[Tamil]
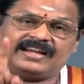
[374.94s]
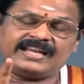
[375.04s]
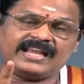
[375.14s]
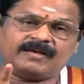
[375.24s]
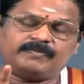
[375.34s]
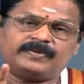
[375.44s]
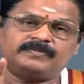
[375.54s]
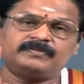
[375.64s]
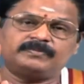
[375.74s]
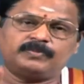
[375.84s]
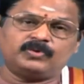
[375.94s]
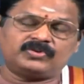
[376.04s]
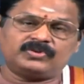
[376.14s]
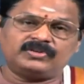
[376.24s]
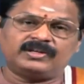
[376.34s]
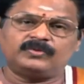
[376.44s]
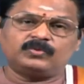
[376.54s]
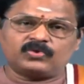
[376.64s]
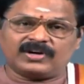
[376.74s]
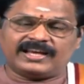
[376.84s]
இடியாப்பம் புட்டு
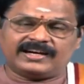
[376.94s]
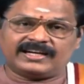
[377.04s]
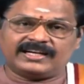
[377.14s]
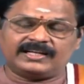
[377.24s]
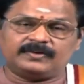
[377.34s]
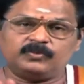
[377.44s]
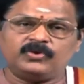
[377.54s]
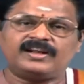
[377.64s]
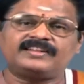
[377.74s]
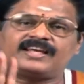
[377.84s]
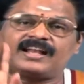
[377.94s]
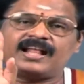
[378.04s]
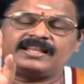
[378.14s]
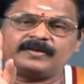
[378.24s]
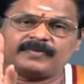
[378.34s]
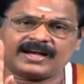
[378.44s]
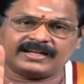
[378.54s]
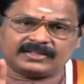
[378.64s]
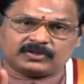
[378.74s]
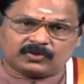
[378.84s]
உருளைக்கிழங்கு மூன்றைத்தான் அதிகமாக
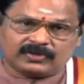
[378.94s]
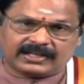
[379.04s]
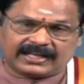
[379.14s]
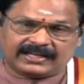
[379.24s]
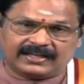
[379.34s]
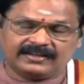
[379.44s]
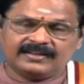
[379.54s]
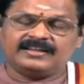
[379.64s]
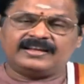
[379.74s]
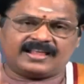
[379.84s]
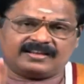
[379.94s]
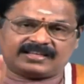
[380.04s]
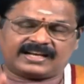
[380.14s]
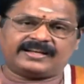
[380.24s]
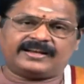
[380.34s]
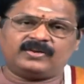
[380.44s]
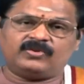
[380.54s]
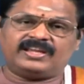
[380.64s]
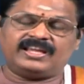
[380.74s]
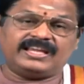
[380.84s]
எடுத்துக்கொள்கிறார்கள் இது சர்க்கரை
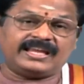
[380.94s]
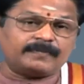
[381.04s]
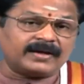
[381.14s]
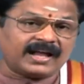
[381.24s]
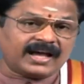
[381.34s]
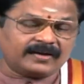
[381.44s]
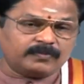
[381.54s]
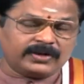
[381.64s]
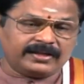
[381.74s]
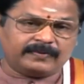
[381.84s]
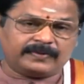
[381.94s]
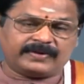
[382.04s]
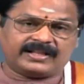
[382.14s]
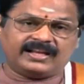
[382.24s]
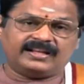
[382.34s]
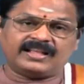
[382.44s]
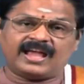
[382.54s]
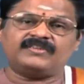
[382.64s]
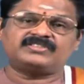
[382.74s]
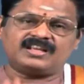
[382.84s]
நோய்க்கு யமனாக முடியும் என்பதை
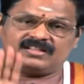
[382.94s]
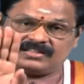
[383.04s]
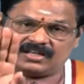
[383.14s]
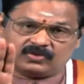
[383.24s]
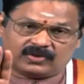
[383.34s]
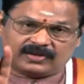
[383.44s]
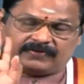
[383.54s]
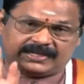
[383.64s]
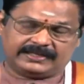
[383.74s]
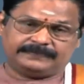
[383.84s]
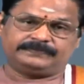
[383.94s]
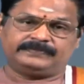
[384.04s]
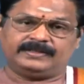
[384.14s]
தயவு செய்து தெரிந்து கொள்ள வேண்டும்